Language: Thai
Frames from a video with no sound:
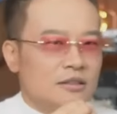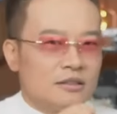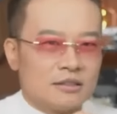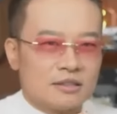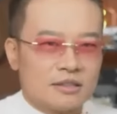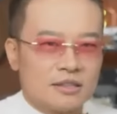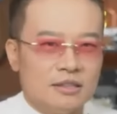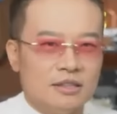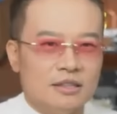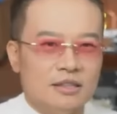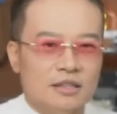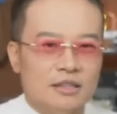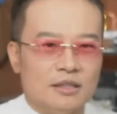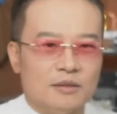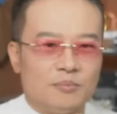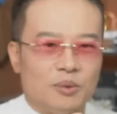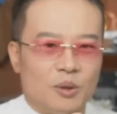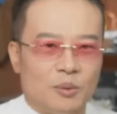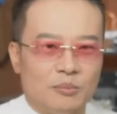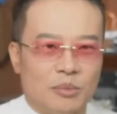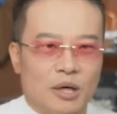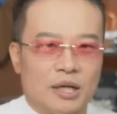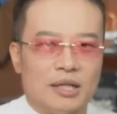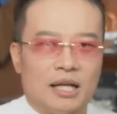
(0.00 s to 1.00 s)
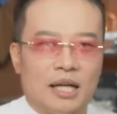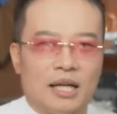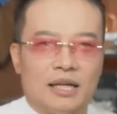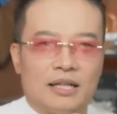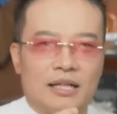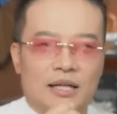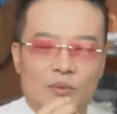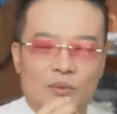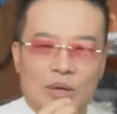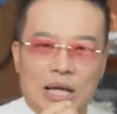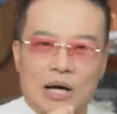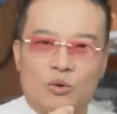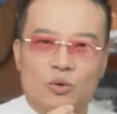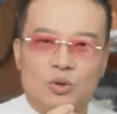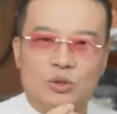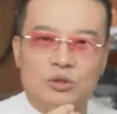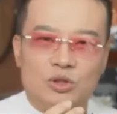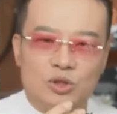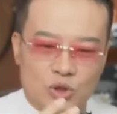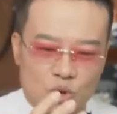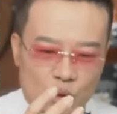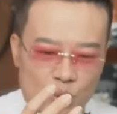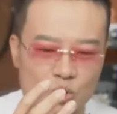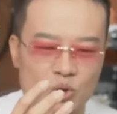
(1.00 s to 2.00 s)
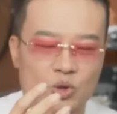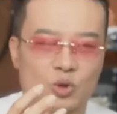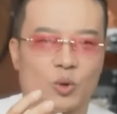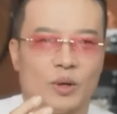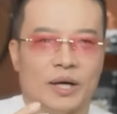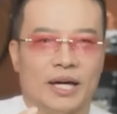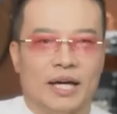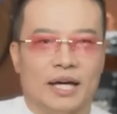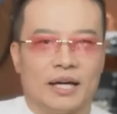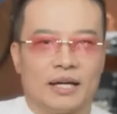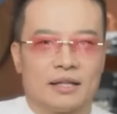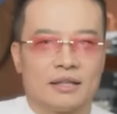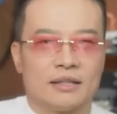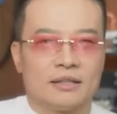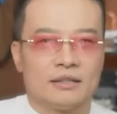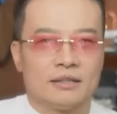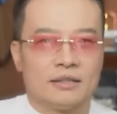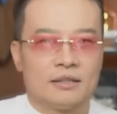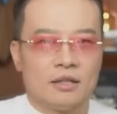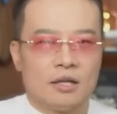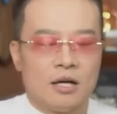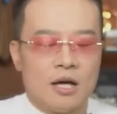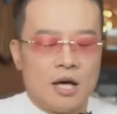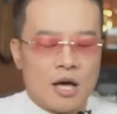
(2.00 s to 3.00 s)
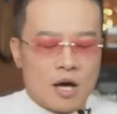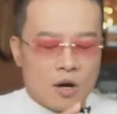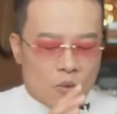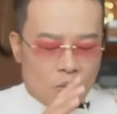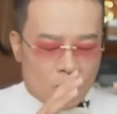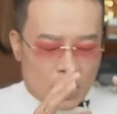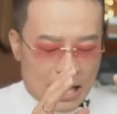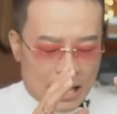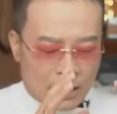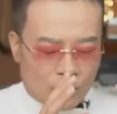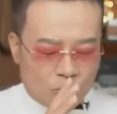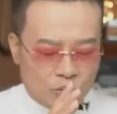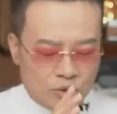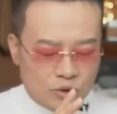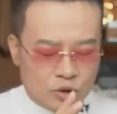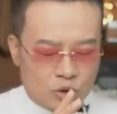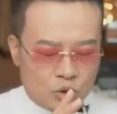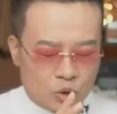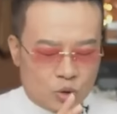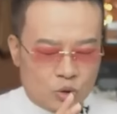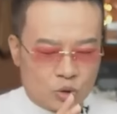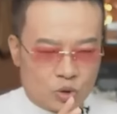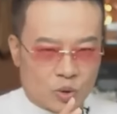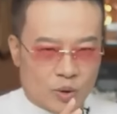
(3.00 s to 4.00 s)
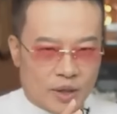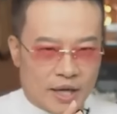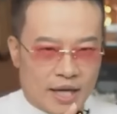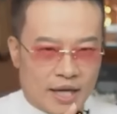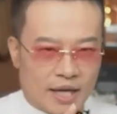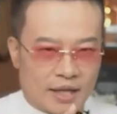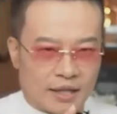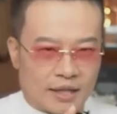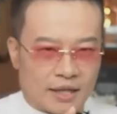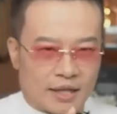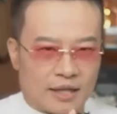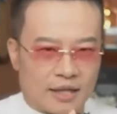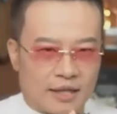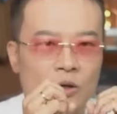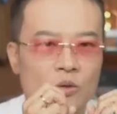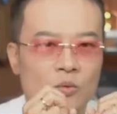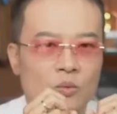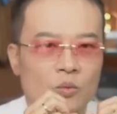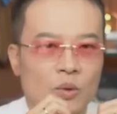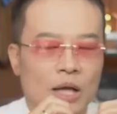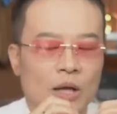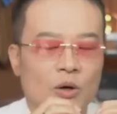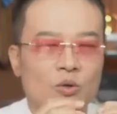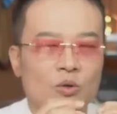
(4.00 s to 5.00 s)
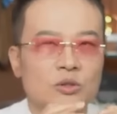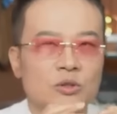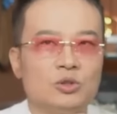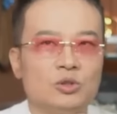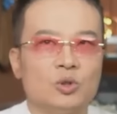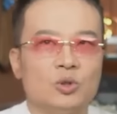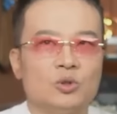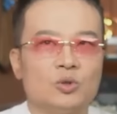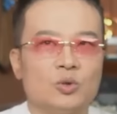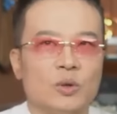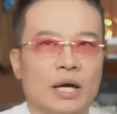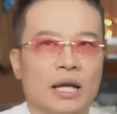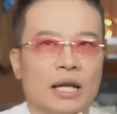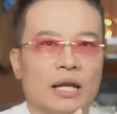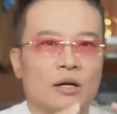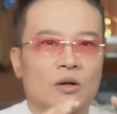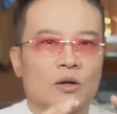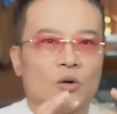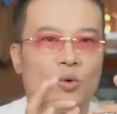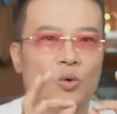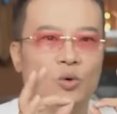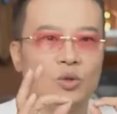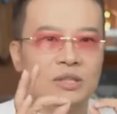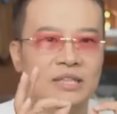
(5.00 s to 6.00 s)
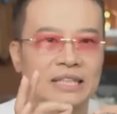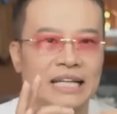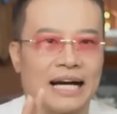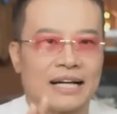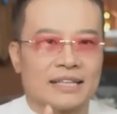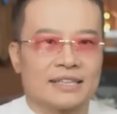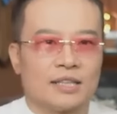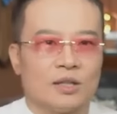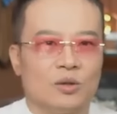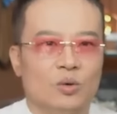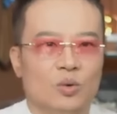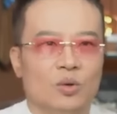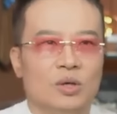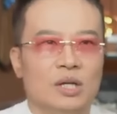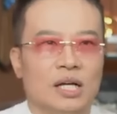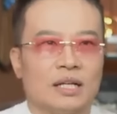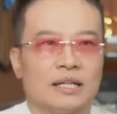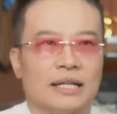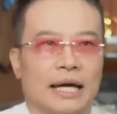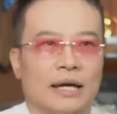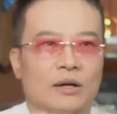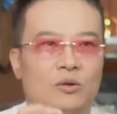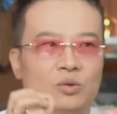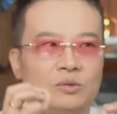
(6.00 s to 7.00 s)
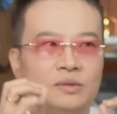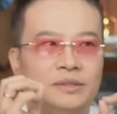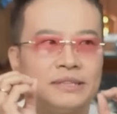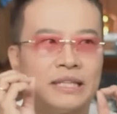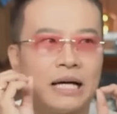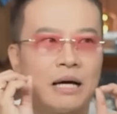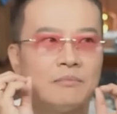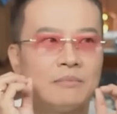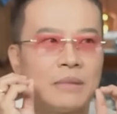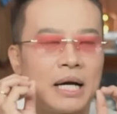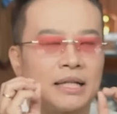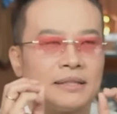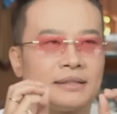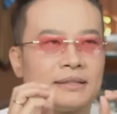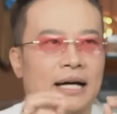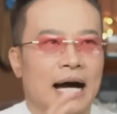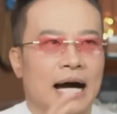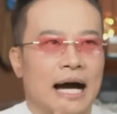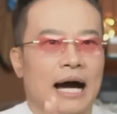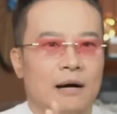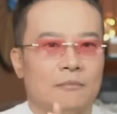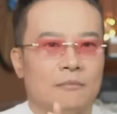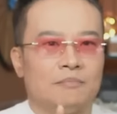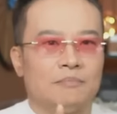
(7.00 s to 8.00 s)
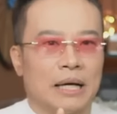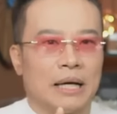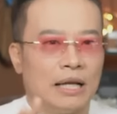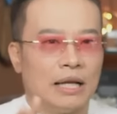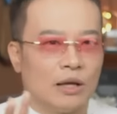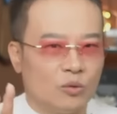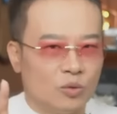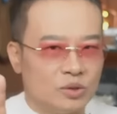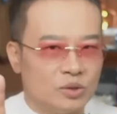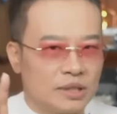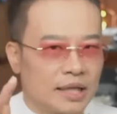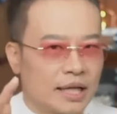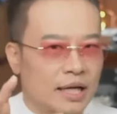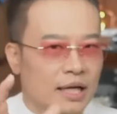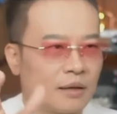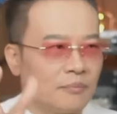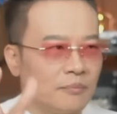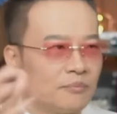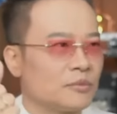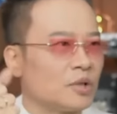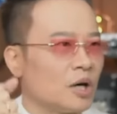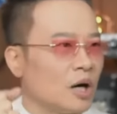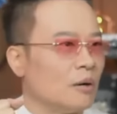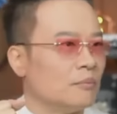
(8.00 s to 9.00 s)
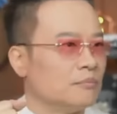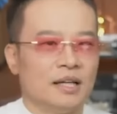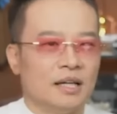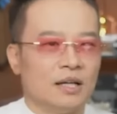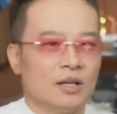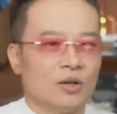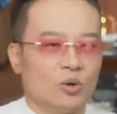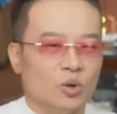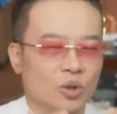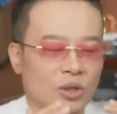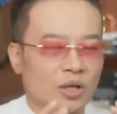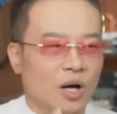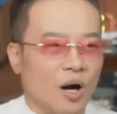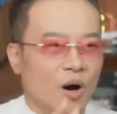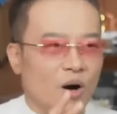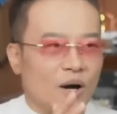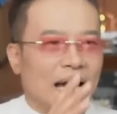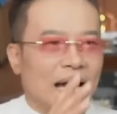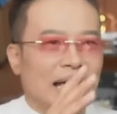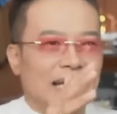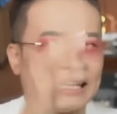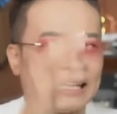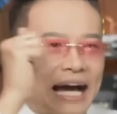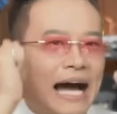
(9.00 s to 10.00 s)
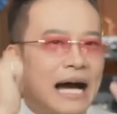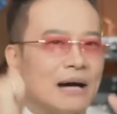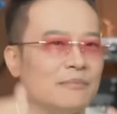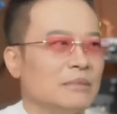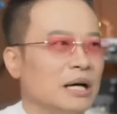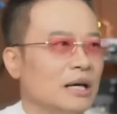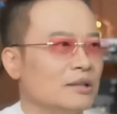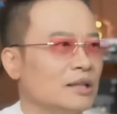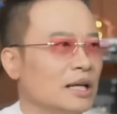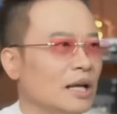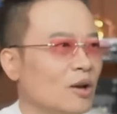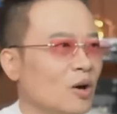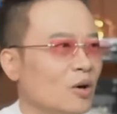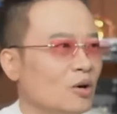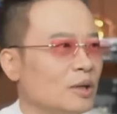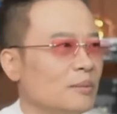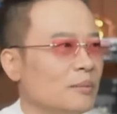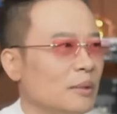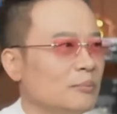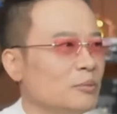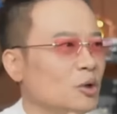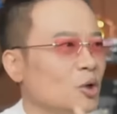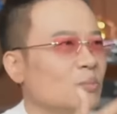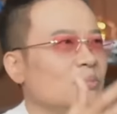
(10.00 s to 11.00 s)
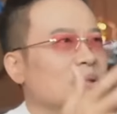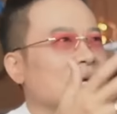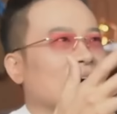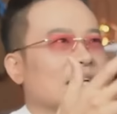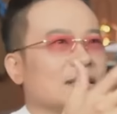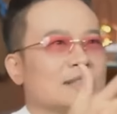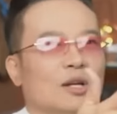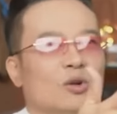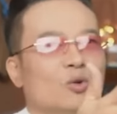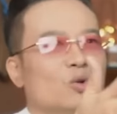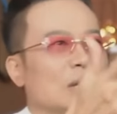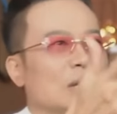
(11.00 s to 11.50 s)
คือผมบอกได้เลยนะเวลาคุณจูนตัวเอง เวลาคุณจูนตัวเองเนี่ย เวลาคุณจูนตัวเองแล้วคุณอยากจะรู้เรื่องไหน คุณสามารถถามไปแล้วคุณจะได้คำตอบ คุณขอแค่ถามอะในโลกนี้มันมนุษย์อยากจะรู้อ